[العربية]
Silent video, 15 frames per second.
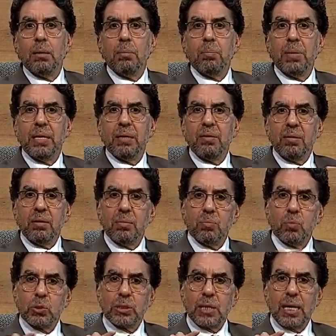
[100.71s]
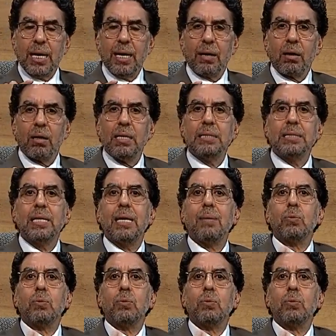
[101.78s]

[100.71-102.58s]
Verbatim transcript: من مصطلح الرئيس إلى